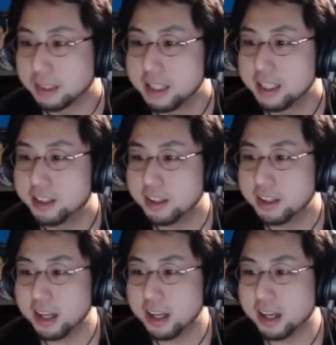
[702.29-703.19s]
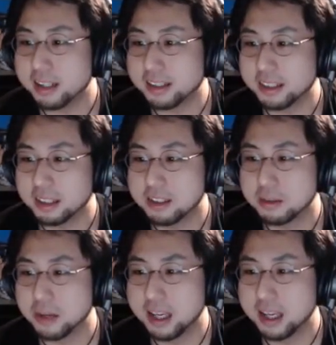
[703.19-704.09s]
一年半しなくても
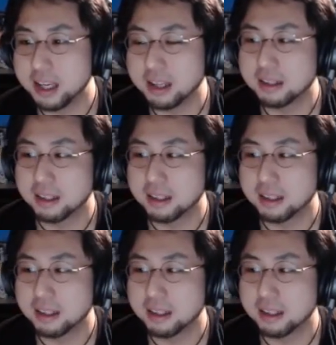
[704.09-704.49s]
平気だった。